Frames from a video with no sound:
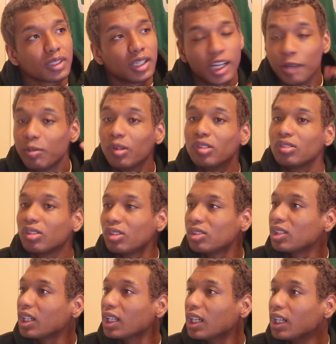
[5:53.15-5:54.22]

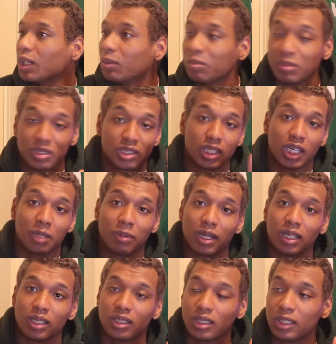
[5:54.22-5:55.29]
レブロンソルジャーなんかも見つかれば
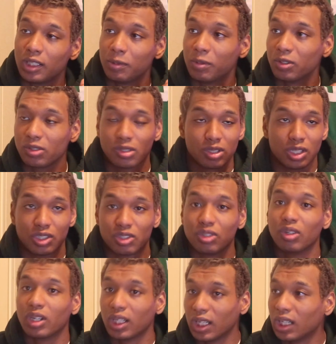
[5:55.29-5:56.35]

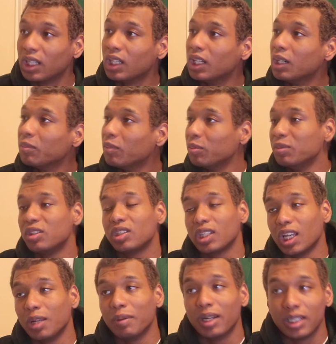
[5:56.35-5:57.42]
レブロンソルジャー14かなも見つ
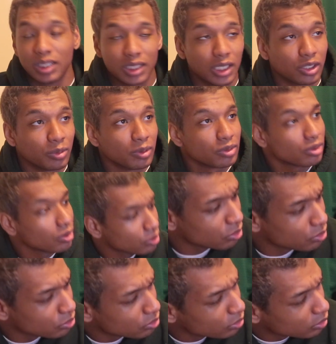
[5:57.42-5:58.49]
かればいいかと思うそ
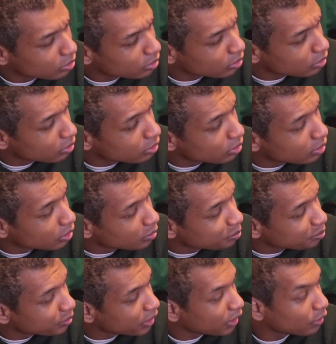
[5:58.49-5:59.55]
ろ
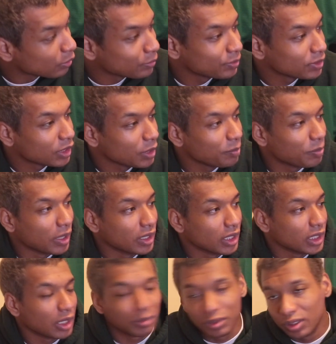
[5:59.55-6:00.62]
プレーオフ近辺で
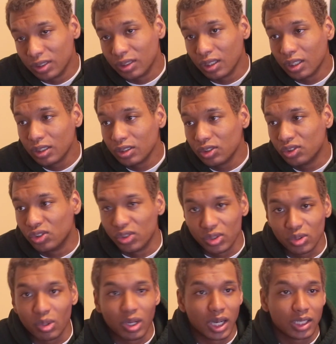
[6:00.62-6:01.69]
多分
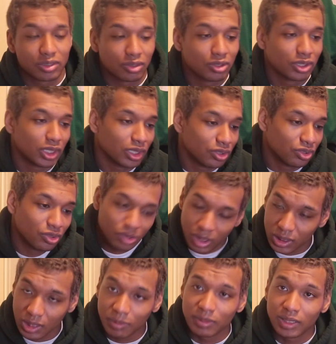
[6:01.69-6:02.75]
15話それじゃ15
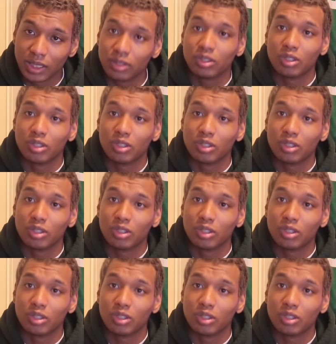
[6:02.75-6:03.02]
話多分出る